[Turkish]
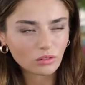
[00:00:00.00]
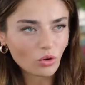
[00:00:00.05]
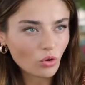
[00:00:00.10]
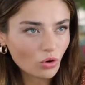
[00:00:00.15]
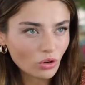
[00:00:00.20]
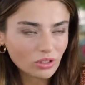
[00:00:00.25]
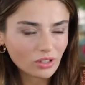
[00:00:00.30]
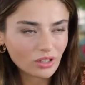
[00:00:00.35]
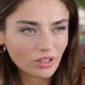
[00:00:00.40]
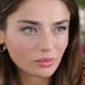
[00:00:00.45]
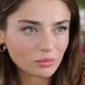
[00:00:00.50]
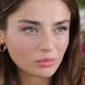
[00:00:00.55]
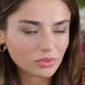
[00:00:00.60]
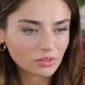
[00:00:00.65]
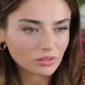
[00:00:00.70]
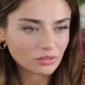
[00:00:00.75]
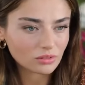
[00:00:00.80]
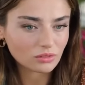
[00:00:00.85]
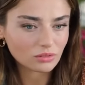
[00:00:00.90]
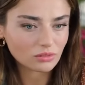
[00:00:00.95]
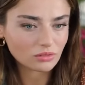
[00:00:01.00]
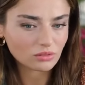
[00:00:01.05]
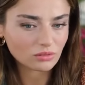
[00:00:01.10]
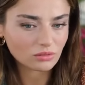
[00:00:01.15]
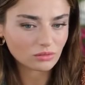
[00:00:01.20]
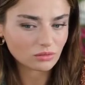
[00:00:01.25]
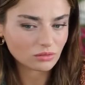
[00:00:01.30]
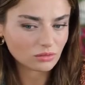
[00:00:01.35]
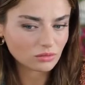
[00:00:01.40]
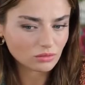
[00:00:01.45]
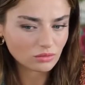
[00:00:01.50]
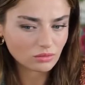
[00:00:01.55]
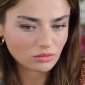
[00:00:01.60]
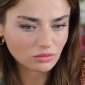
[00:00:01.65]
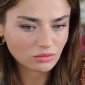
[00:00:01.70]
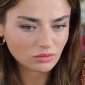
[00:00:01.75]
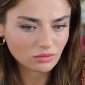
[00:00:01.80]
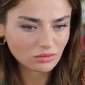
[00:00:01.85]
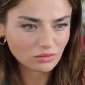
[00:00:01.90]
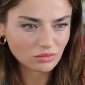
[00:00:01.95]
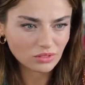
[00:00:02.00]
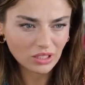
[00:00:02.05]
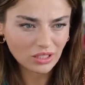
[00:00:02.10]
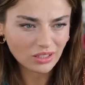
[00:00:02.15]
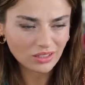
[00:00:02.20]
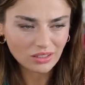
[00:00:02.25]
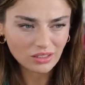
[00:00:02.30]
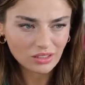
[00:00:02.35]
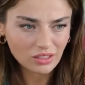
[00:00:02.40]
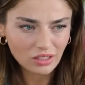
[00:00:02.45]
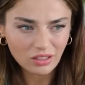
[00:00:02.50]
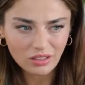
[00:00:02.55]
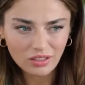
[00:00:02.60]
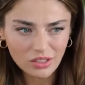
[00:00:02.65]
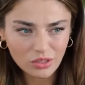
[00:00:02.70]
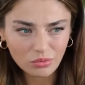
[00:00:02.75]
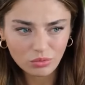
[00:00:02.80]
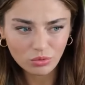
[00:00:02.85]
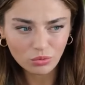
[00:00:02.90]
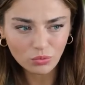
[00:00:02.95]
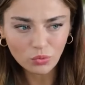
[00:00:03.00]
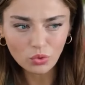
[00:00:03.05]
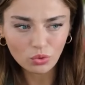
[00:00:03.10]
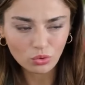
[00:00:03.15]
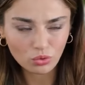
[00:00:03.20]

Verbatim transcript: O kadar mı? Yani sadece bunu mu